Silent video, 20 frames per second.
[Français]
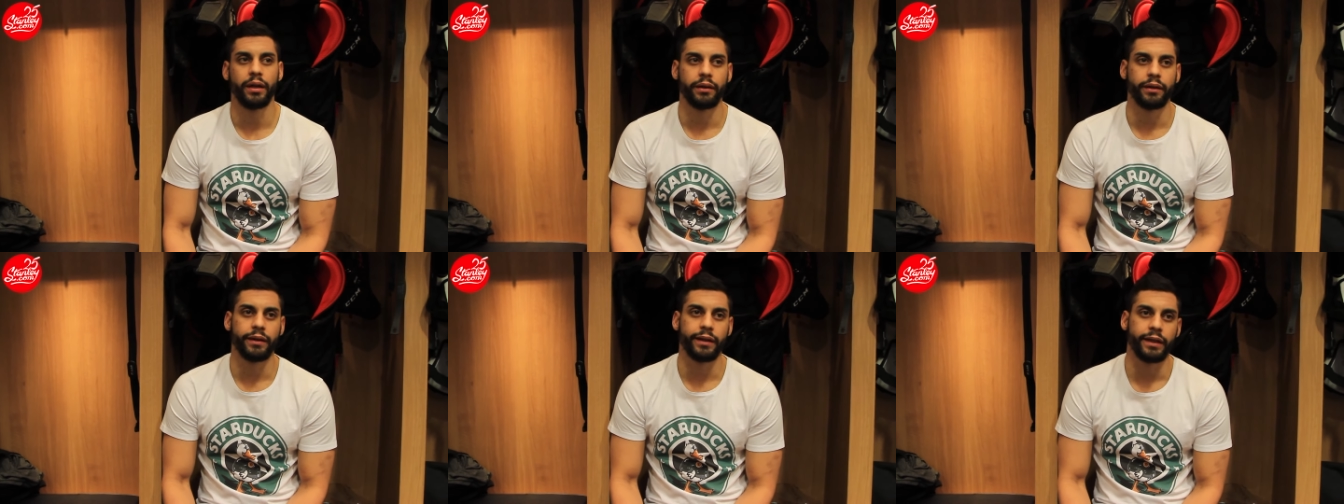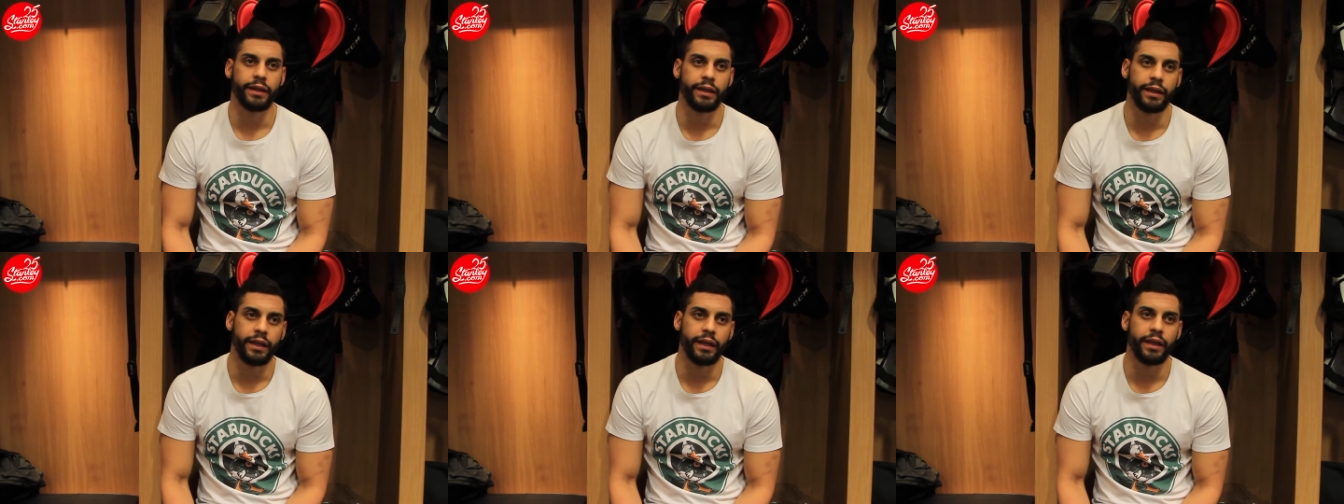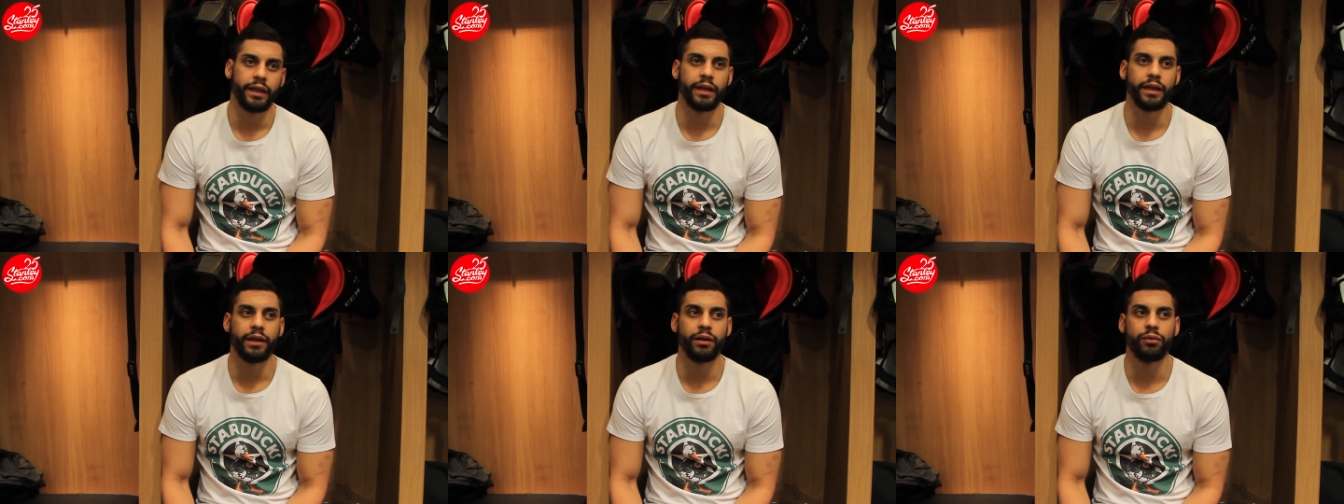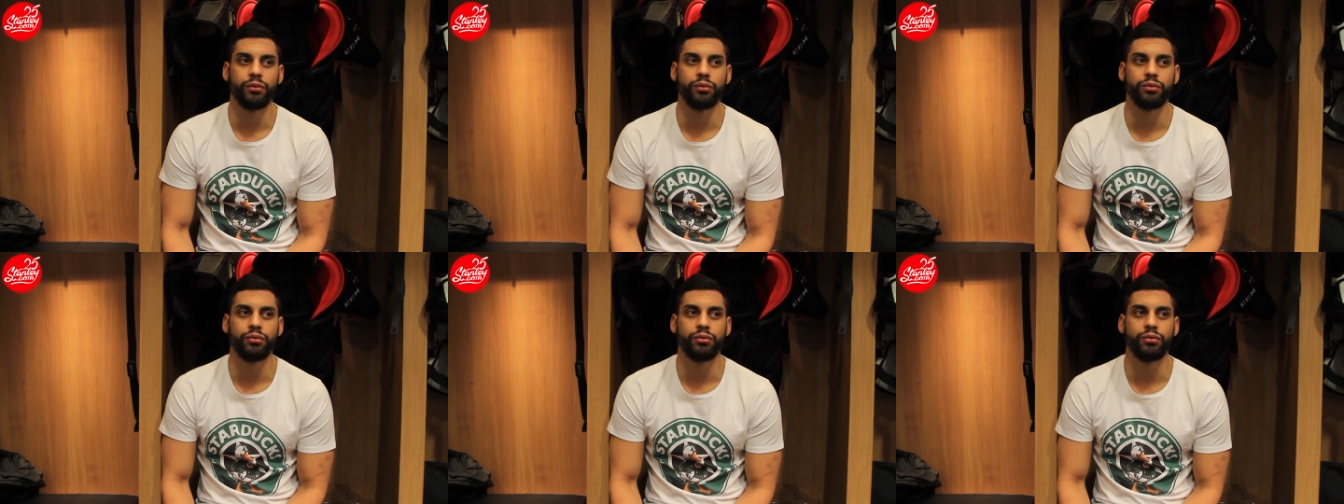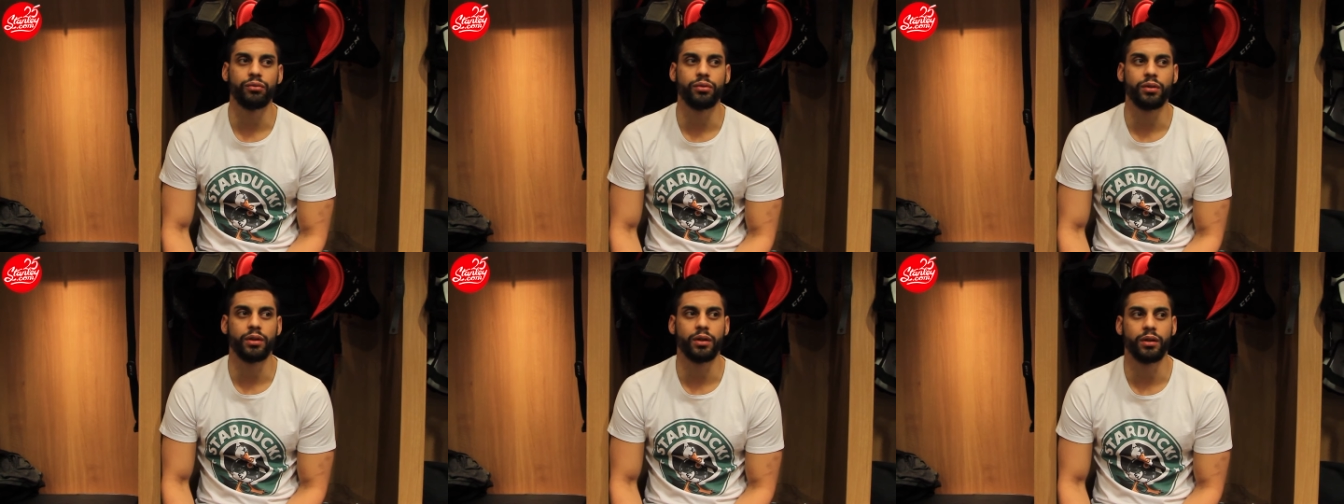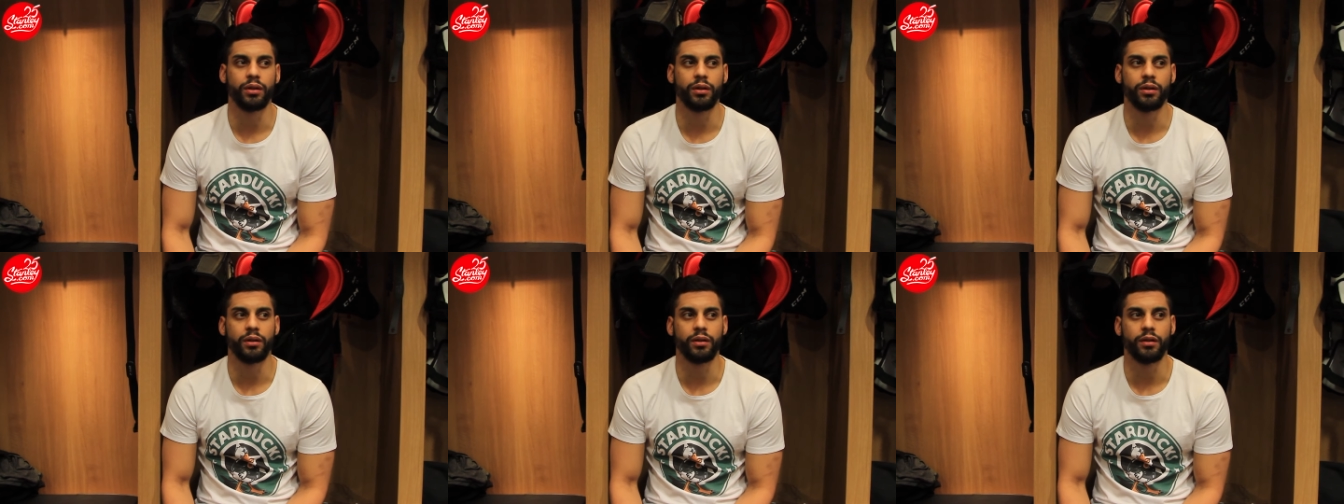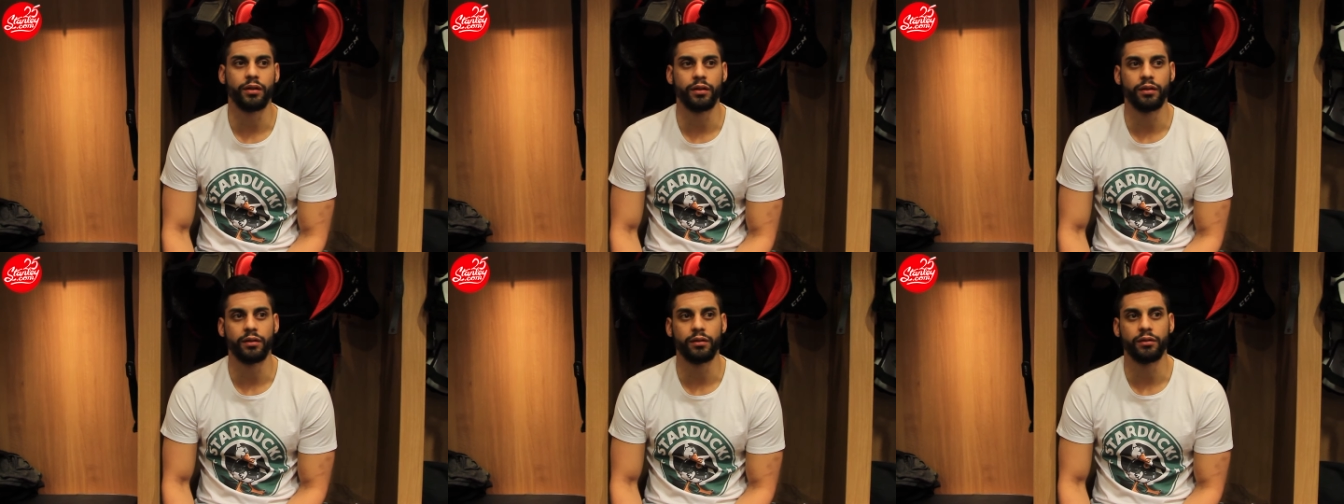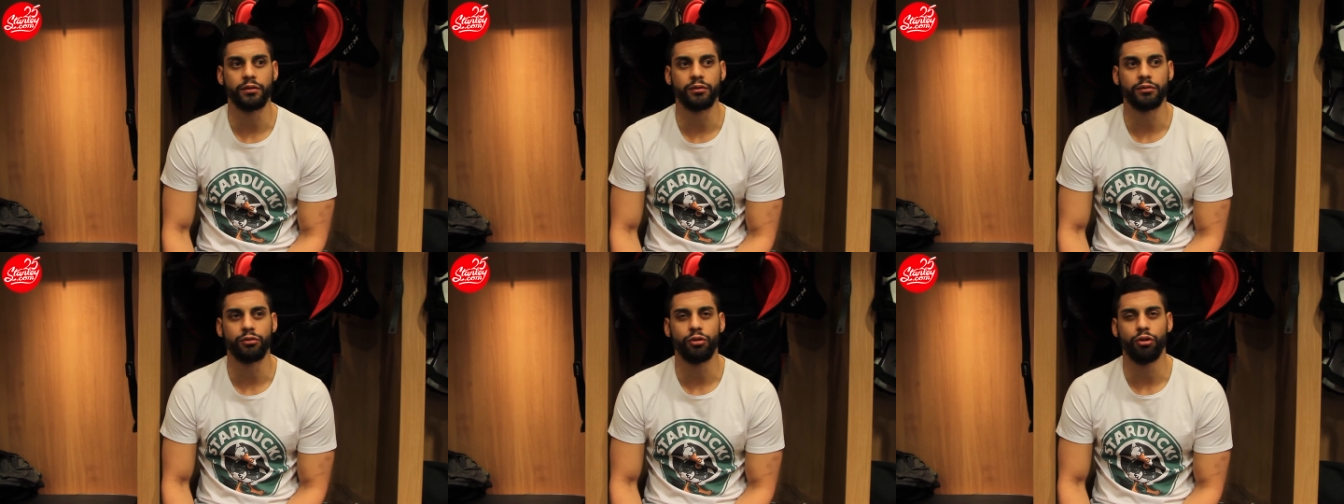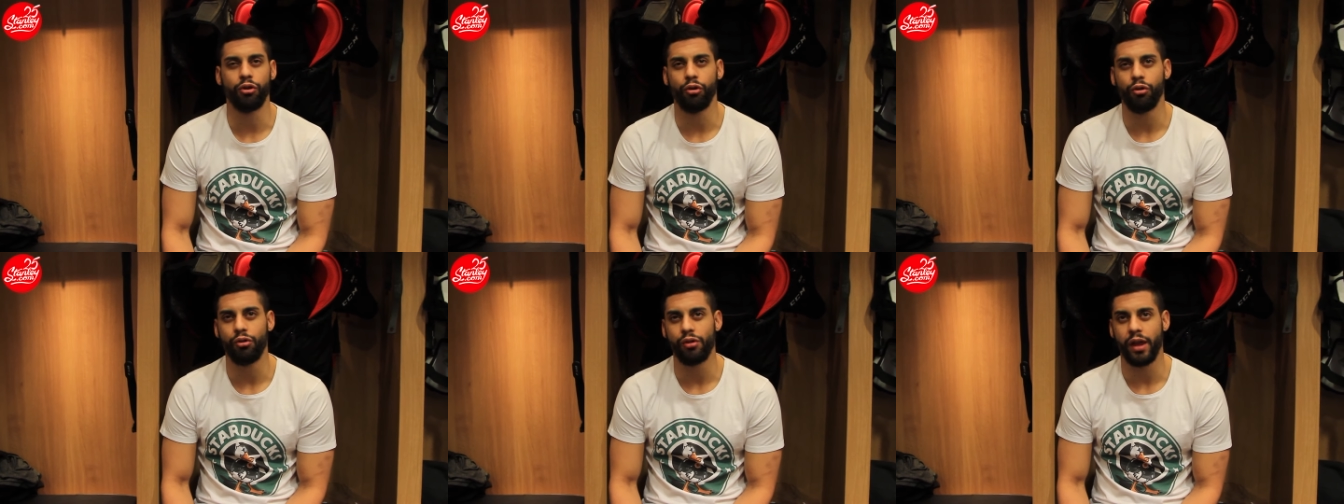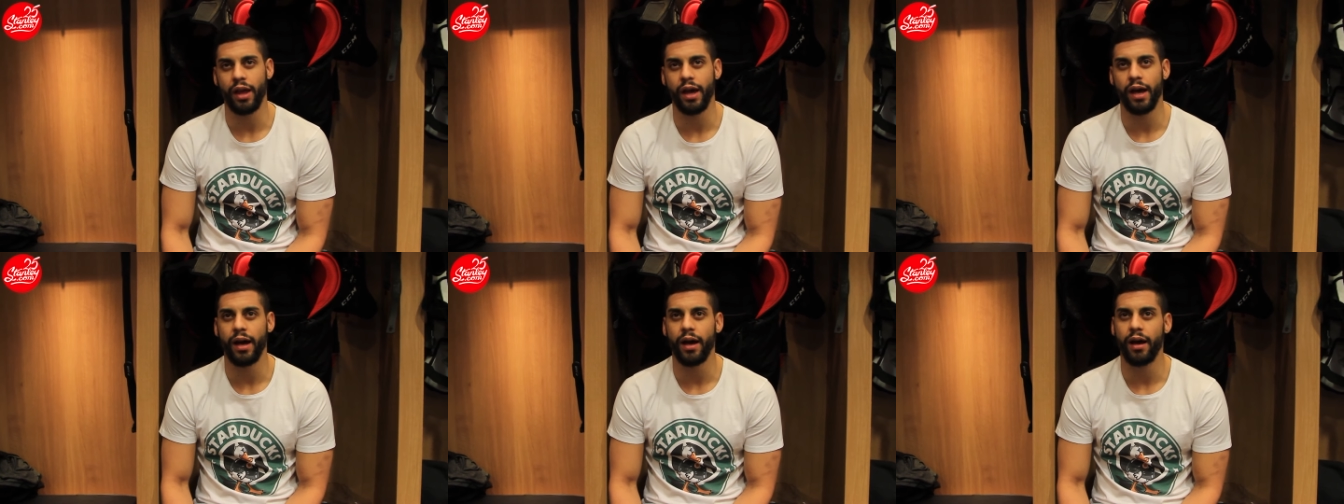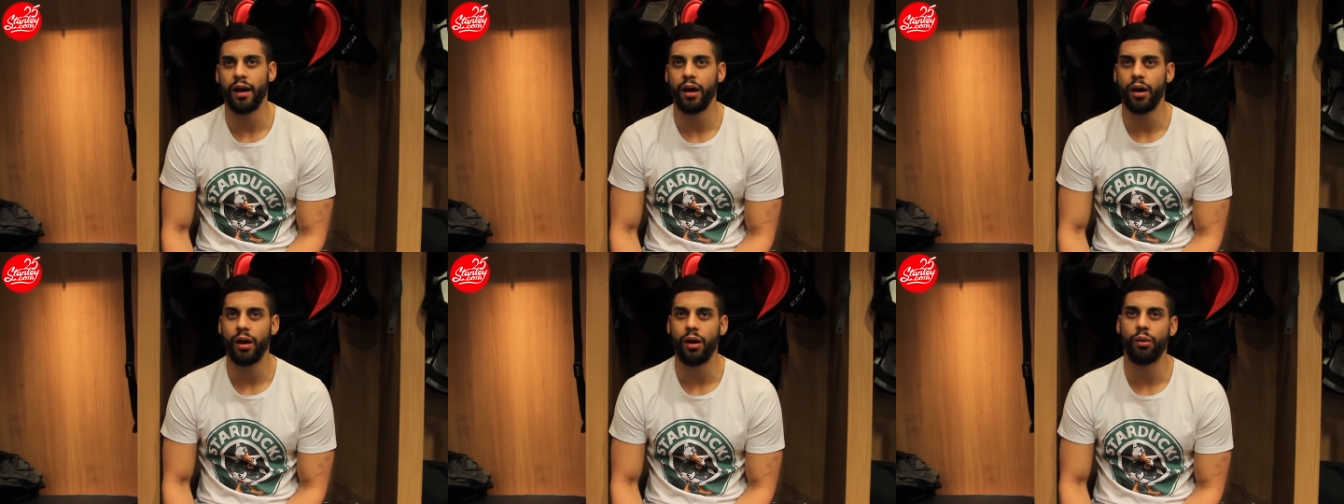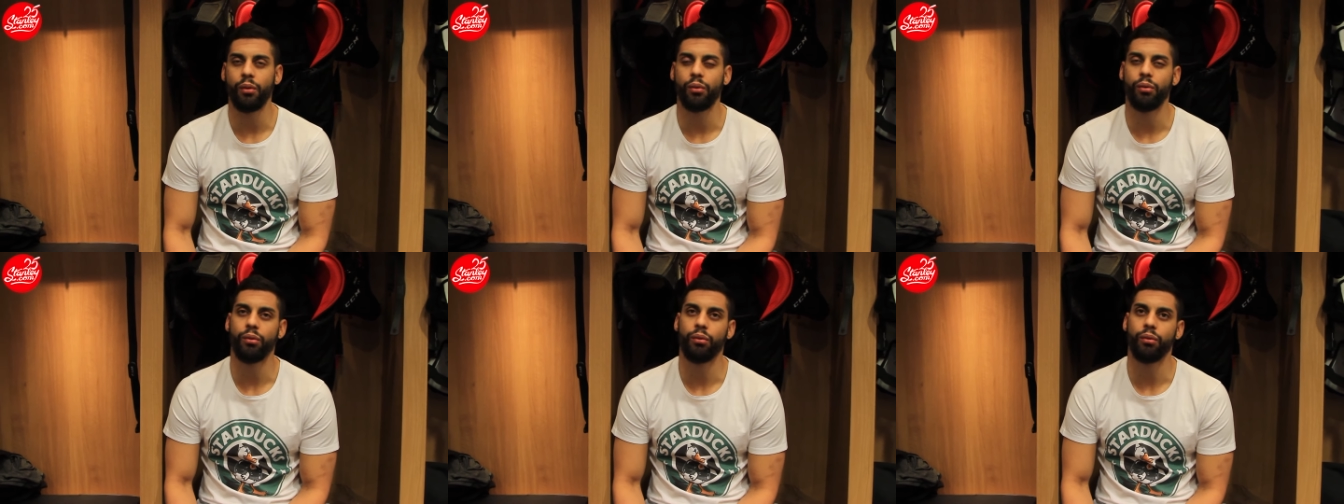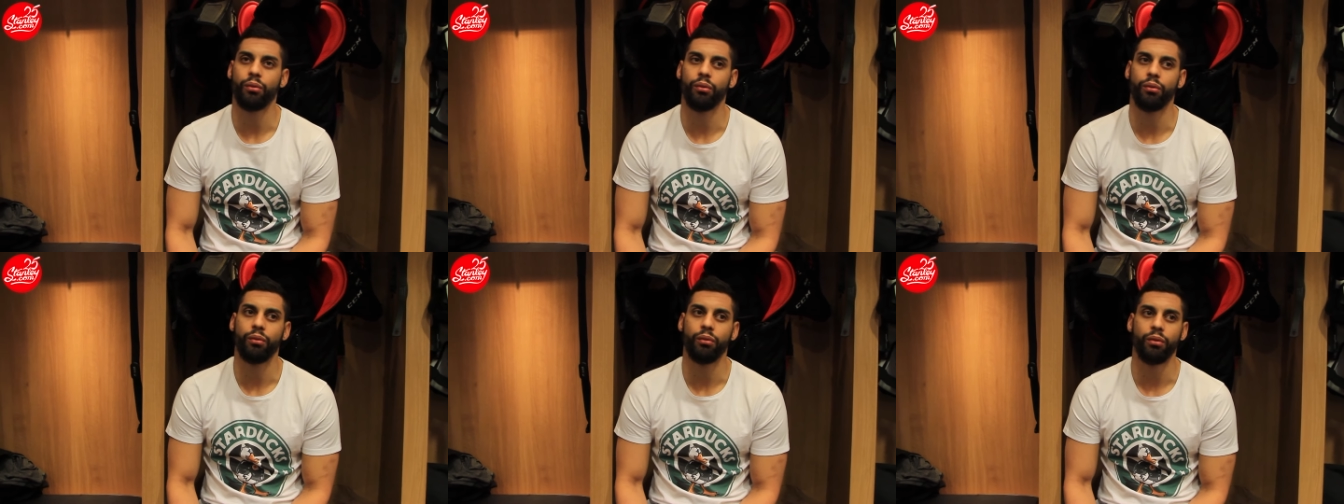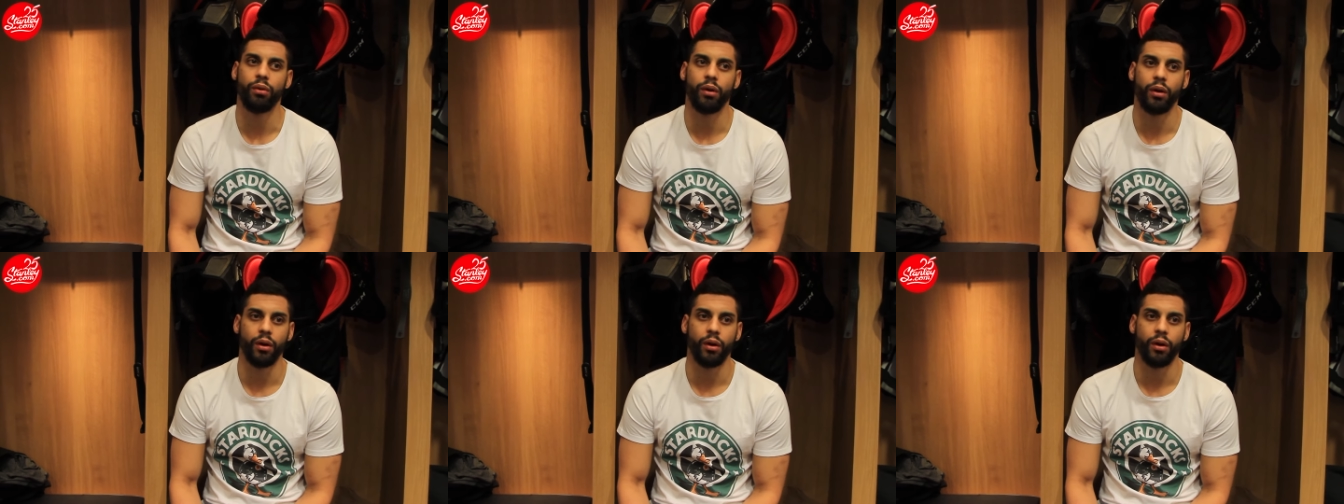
crier euh, ou, le regard ou